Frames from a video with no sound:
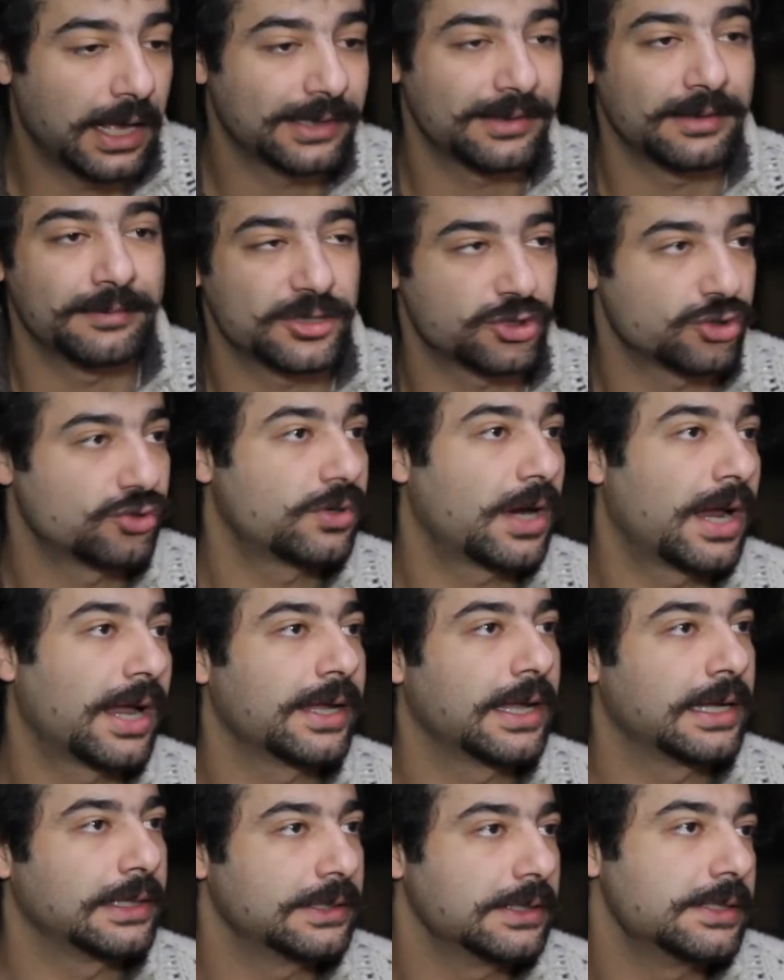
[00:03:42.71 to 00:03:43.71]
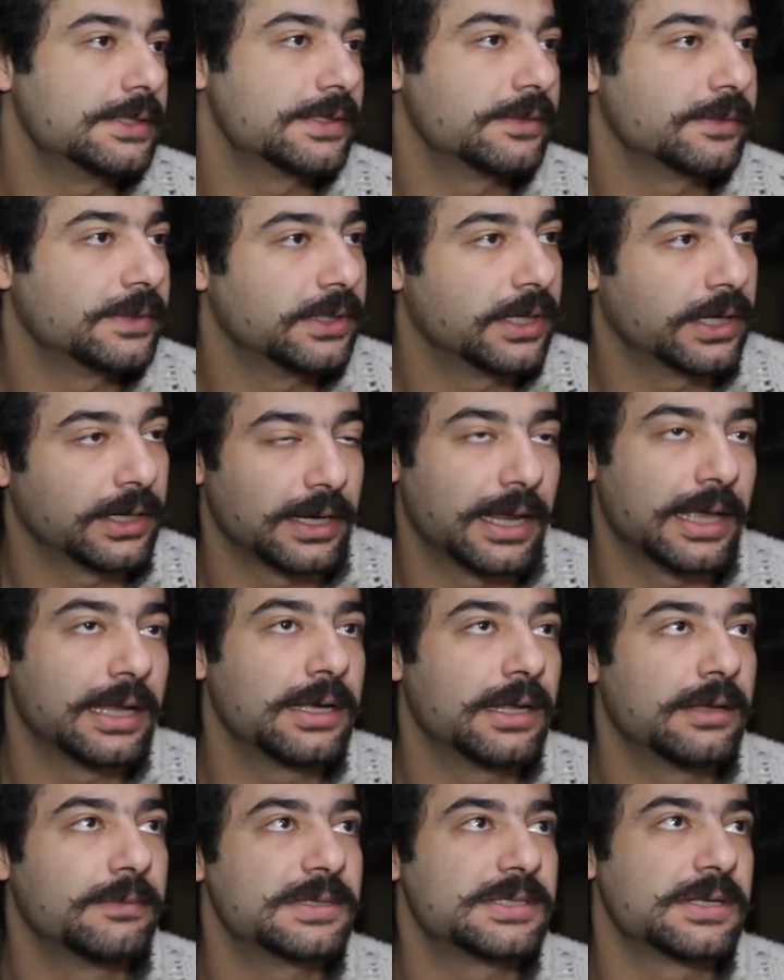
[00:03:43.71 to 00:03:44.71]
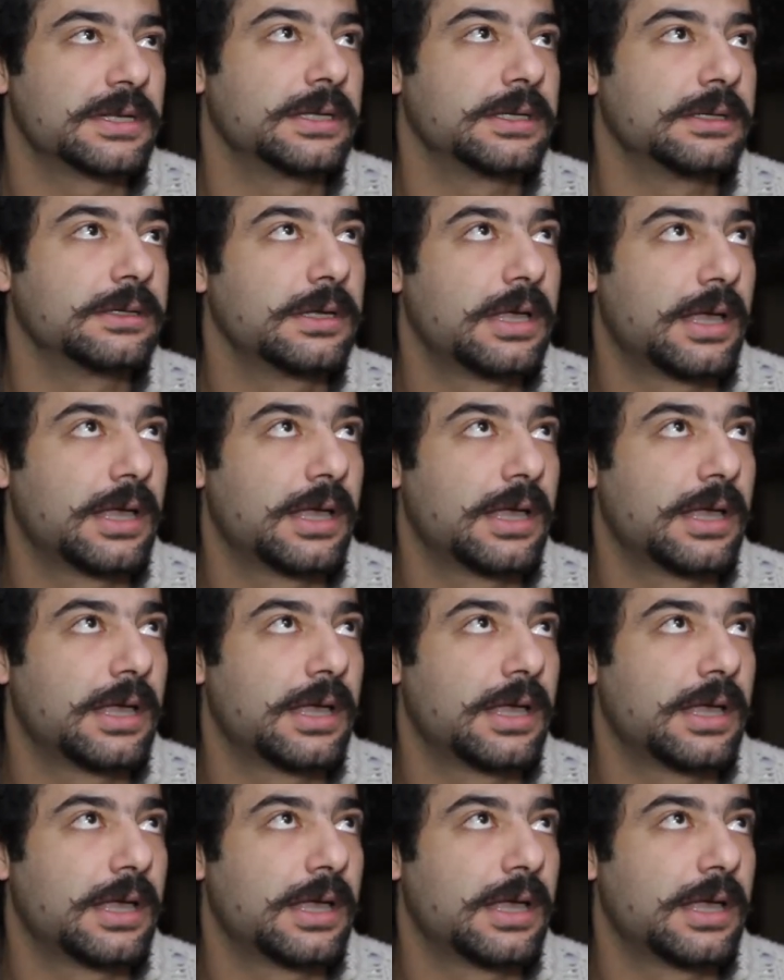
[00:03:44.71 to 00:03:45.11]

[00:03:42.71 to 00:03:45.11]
هذا مشروع حياتي اذا بدك، لهلا مثلا